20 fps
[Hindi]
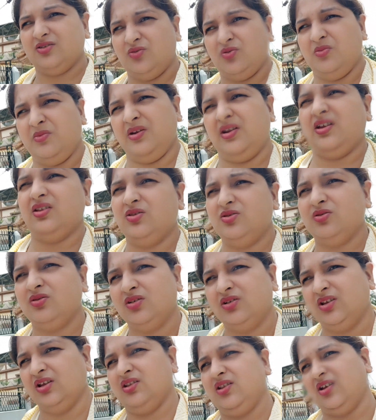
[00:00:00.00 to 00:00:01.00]
था वो मैंने अद्दू को
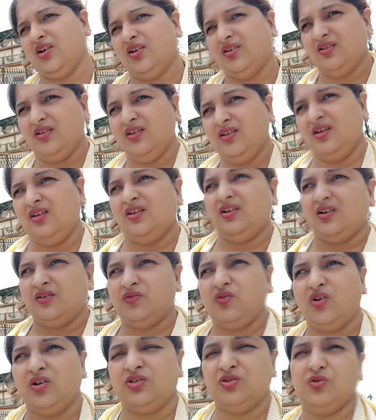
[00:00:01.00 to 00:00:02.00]
दे दिया
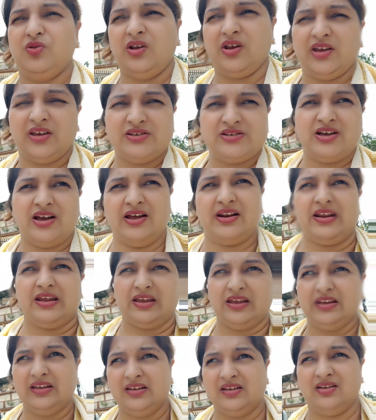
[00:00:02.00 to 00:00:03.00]
वो अद्दू लेके जा रहा
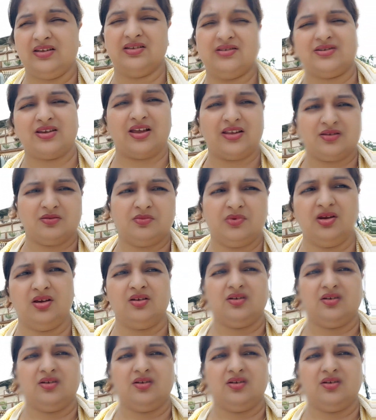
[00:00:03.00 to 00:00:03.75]
है साथ में